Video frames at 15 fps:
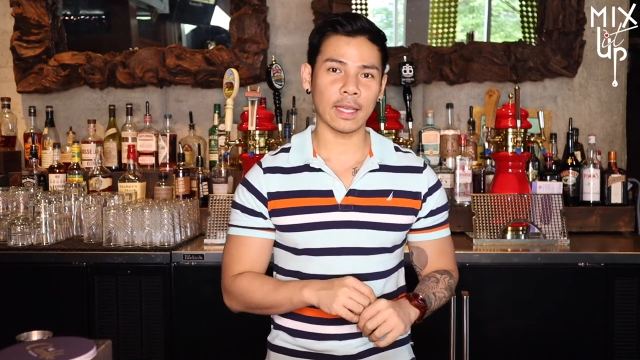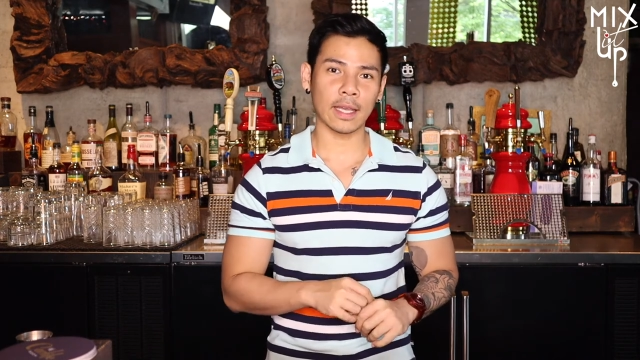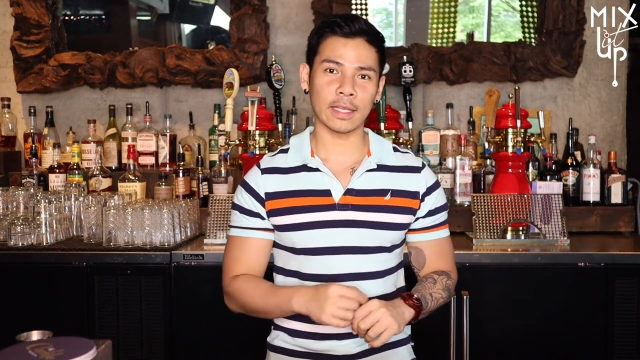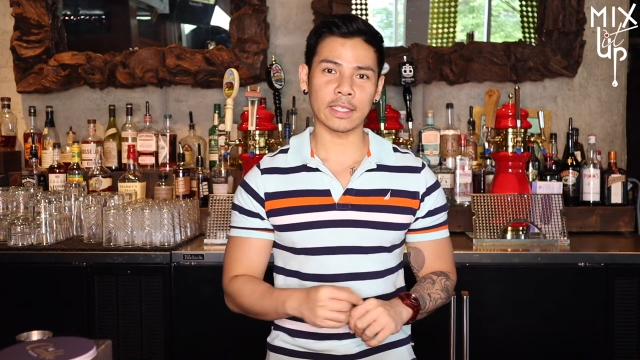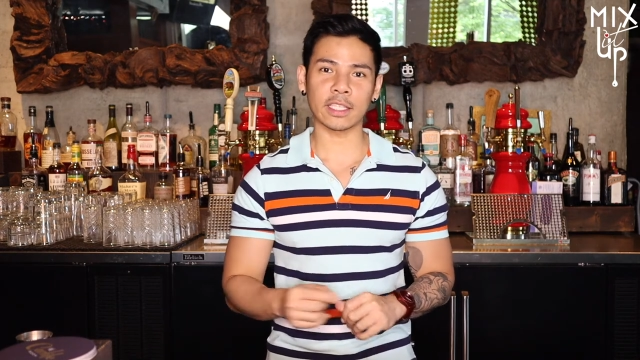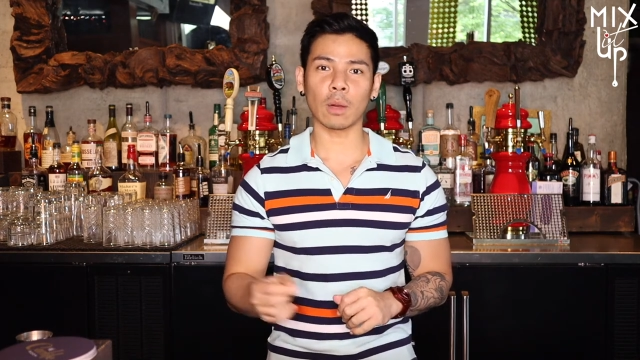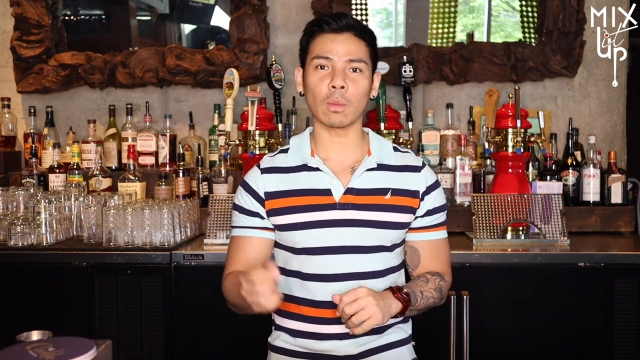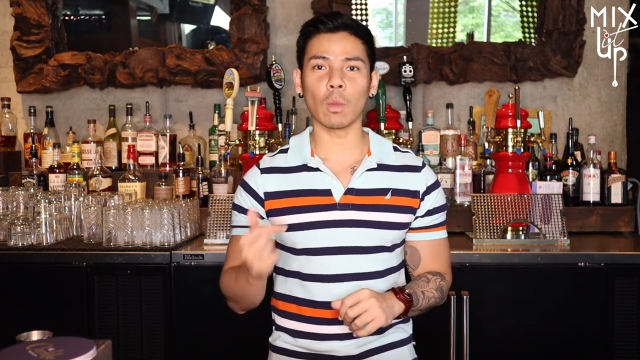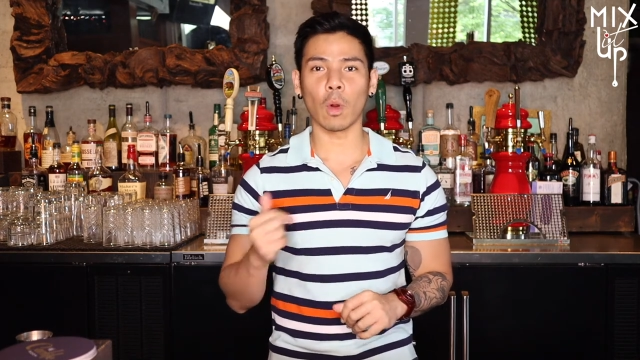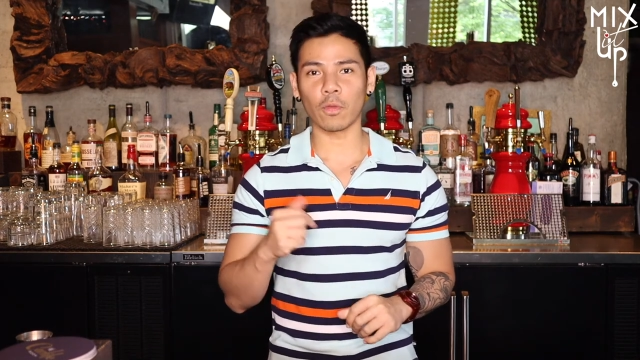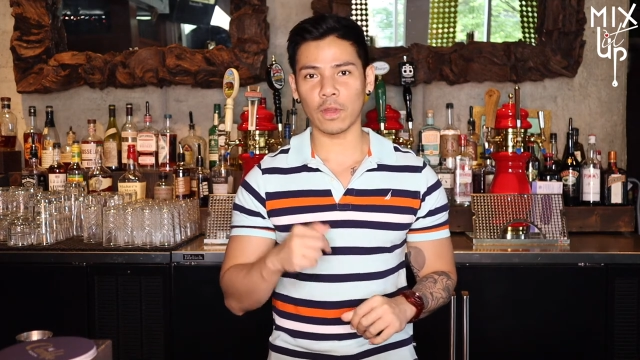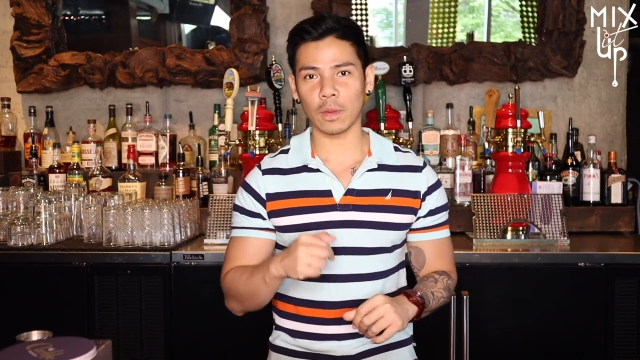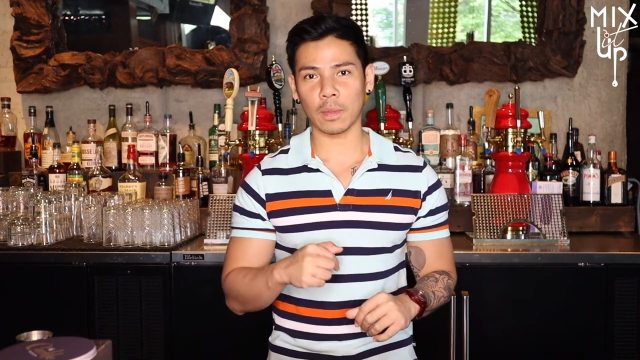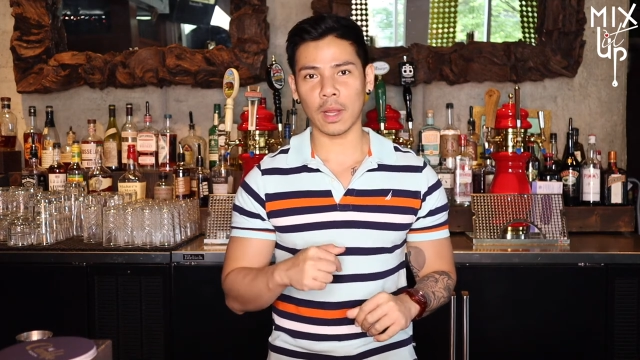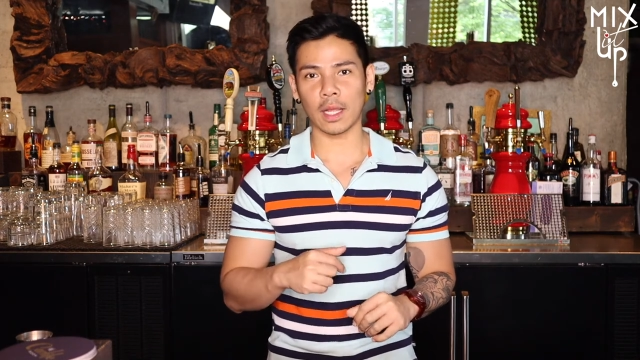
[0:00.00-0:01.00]
thì trong bộ
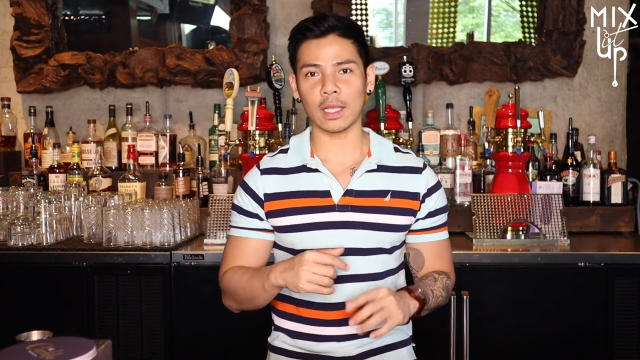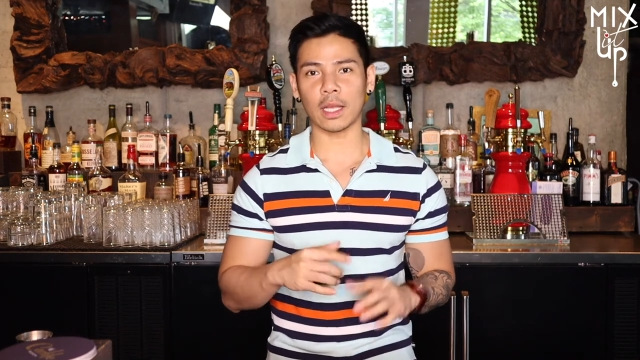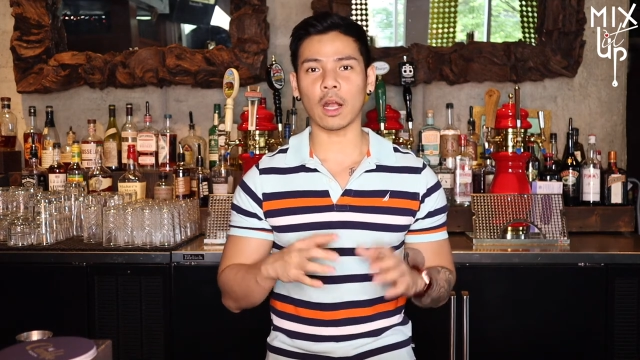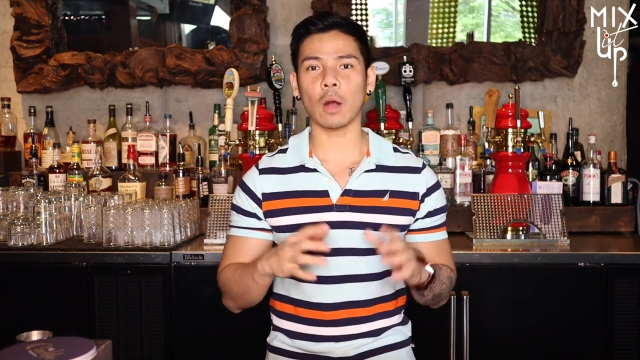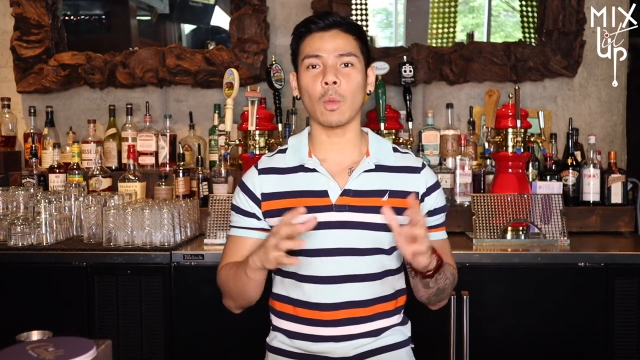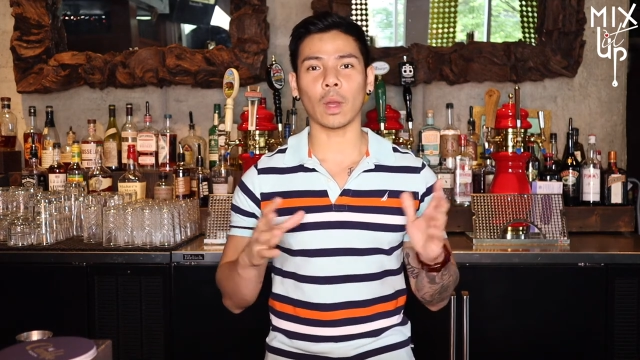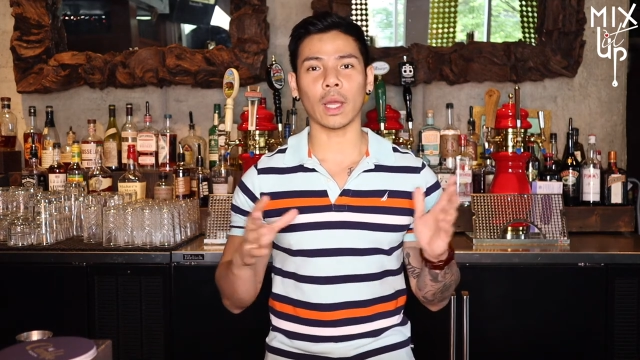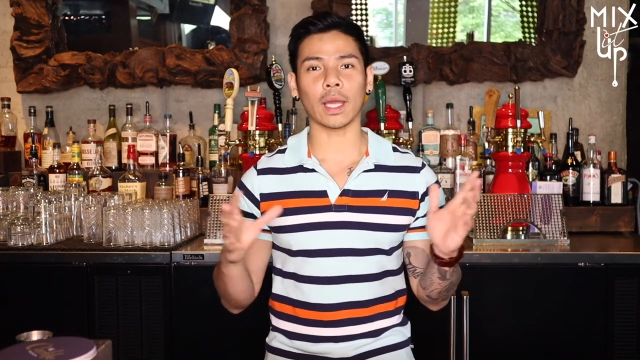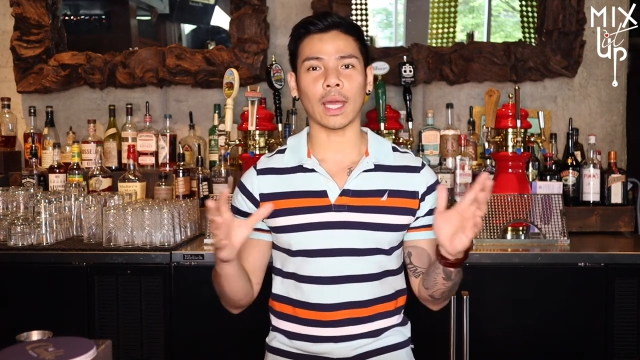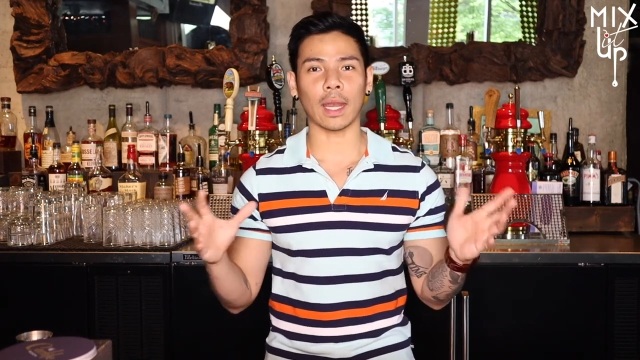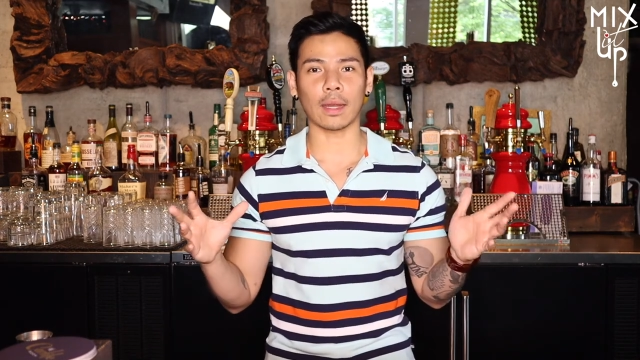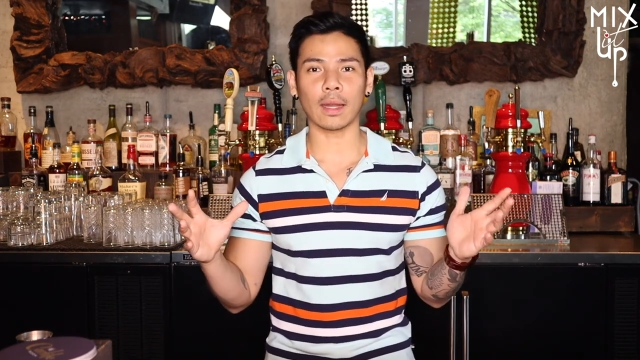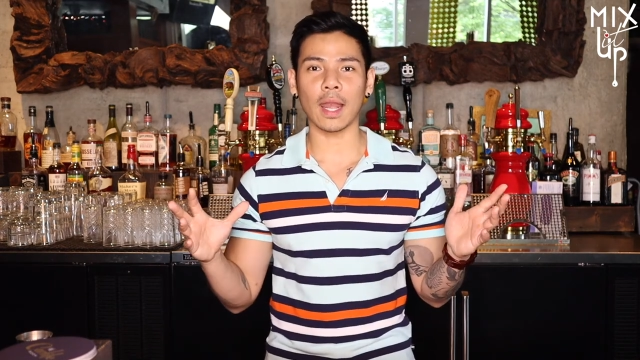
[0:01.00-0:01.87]
phim này thì có một cái cảnh